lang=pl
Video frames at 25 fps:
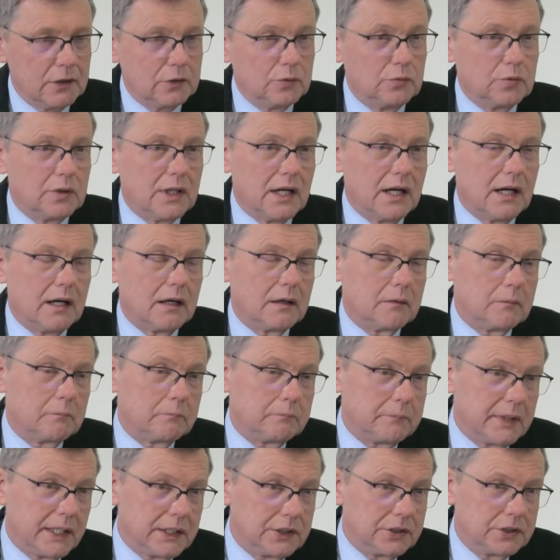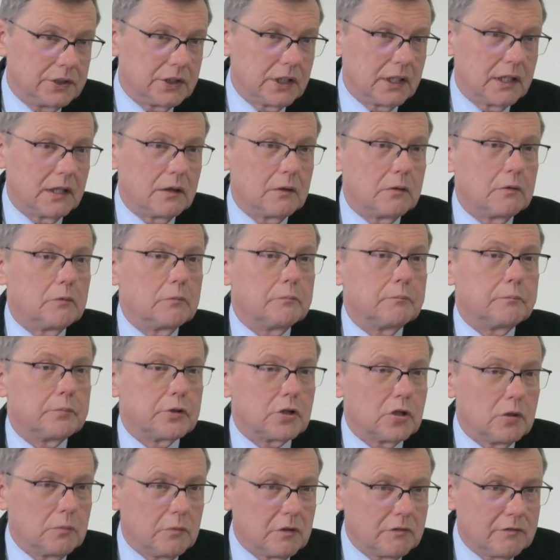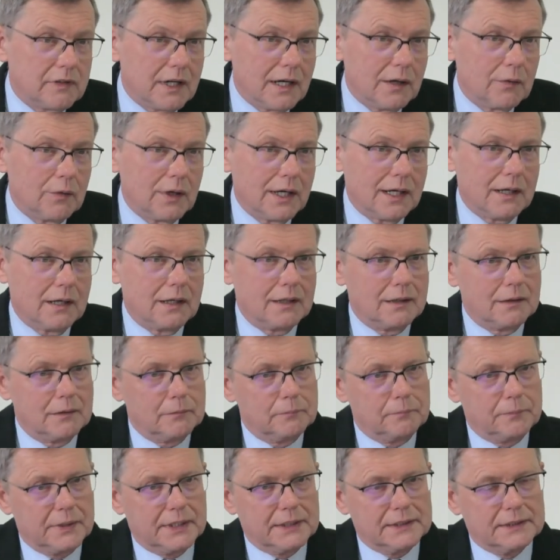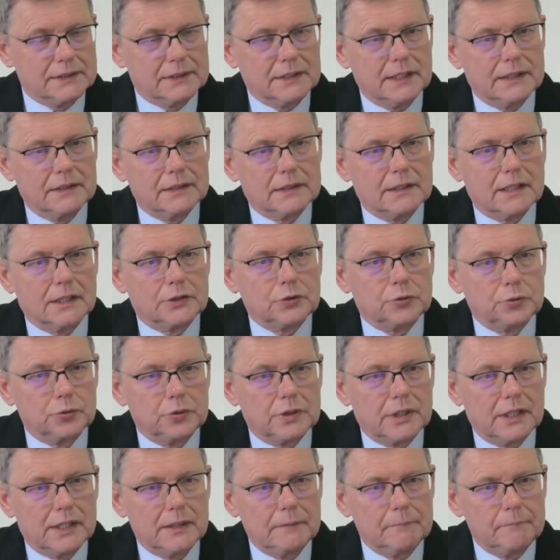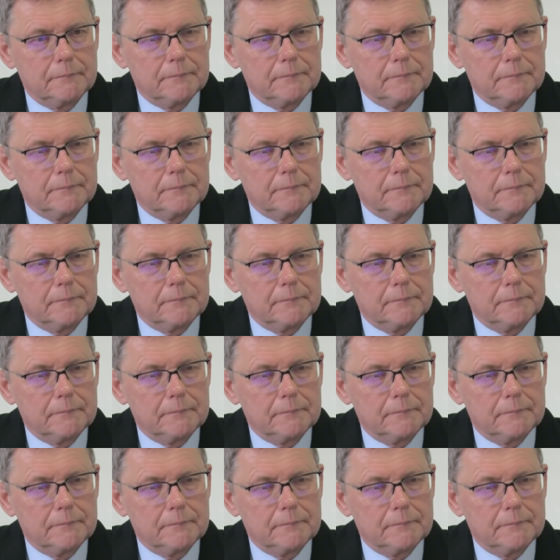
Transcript: która będzie promowała prezydenta Dudę,